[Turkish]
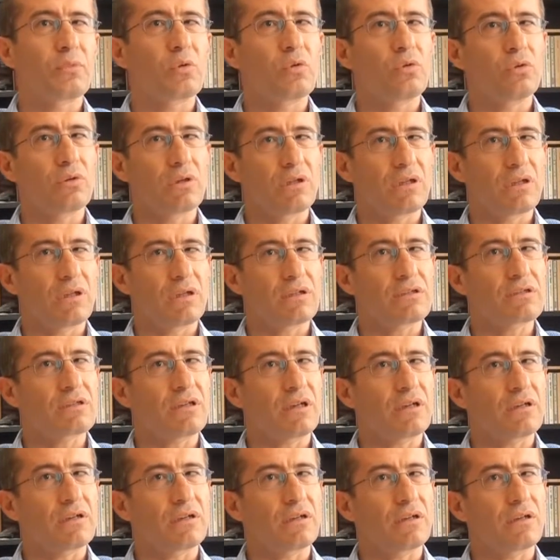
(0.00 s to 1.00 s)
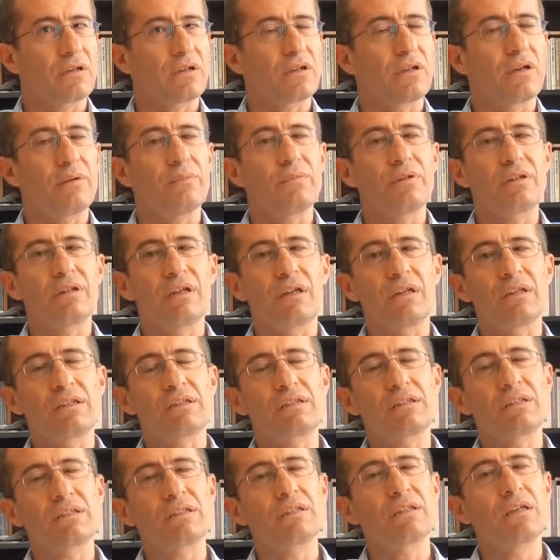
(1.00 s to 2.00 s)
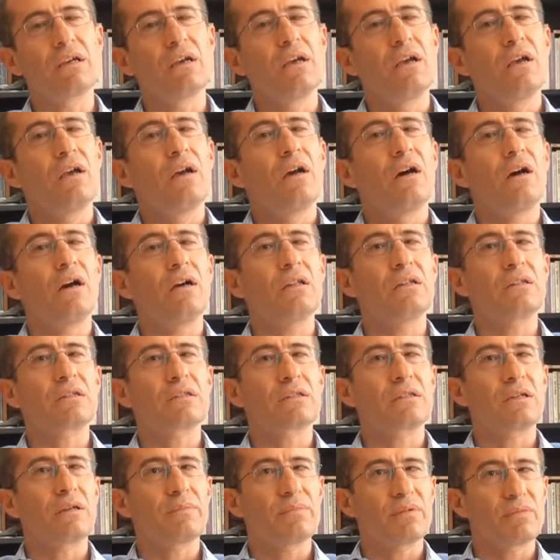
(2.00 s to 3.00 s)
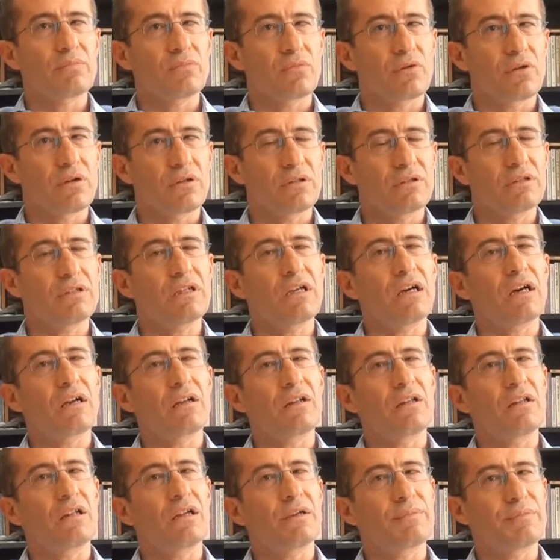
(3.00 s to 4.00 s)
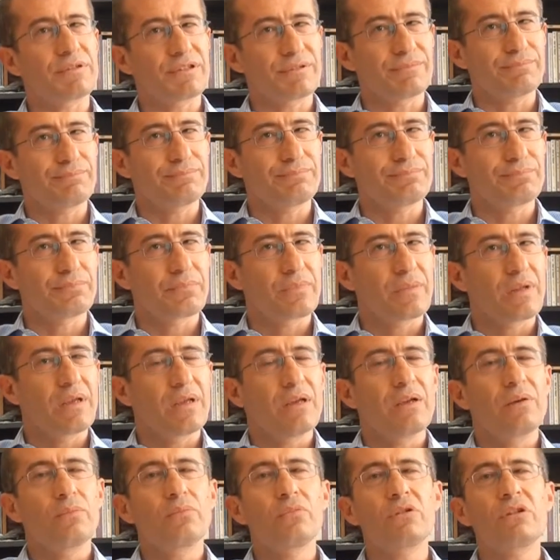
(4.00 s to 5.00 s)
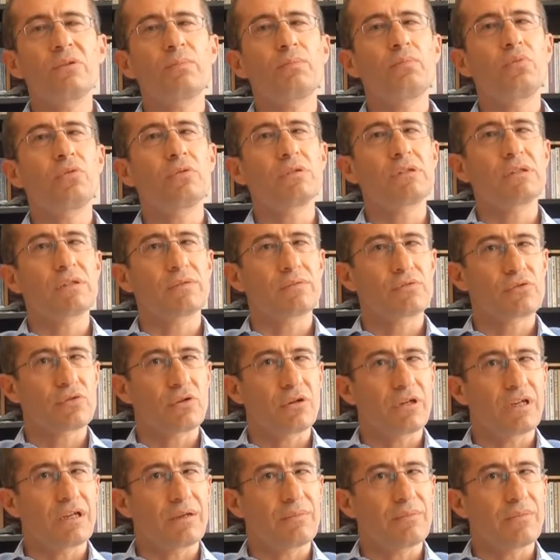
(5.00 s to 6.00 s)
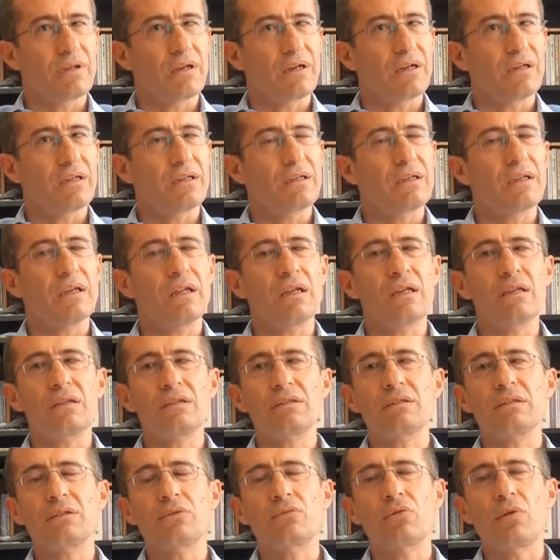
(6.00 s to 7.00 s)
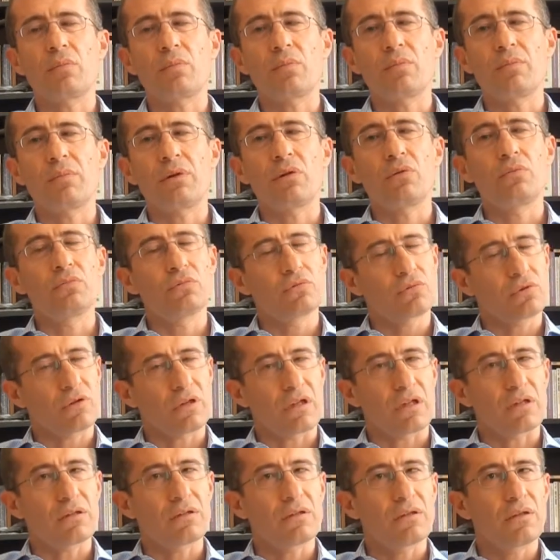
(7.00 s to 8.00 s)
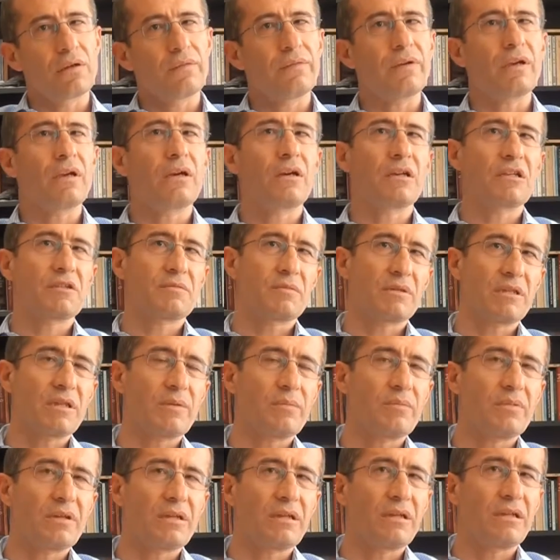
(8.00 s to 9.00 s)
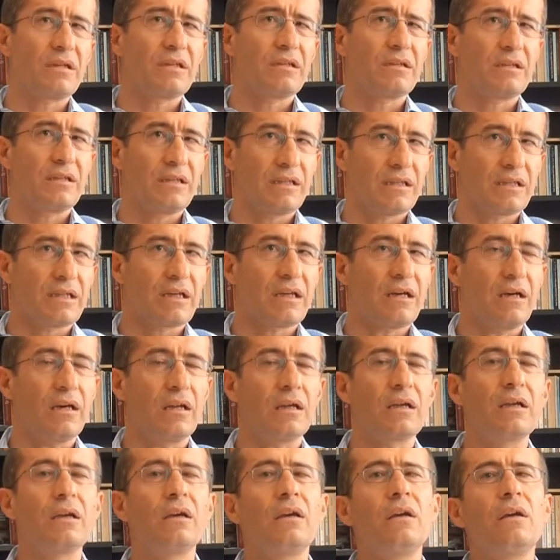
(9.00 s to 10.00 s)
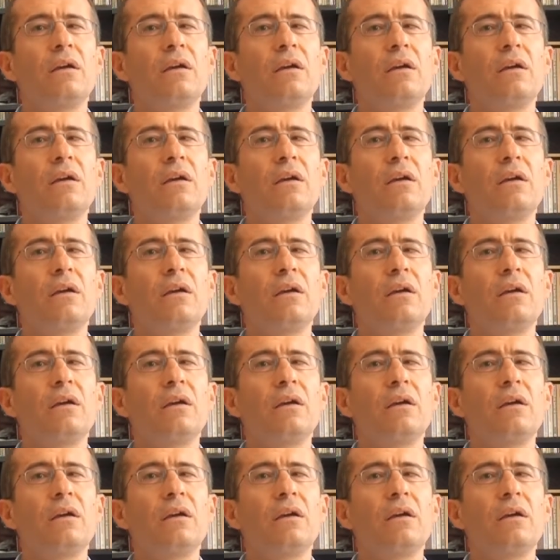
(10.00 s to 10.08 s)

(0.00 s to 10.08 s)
kullanılan şarkılarından bir tanesidir. Ali Rıza Binboğa'nın Yarınlar Bizim. Bu tip pozitif söylemlerle gele topluma umut olan ve karizmatik bir liderle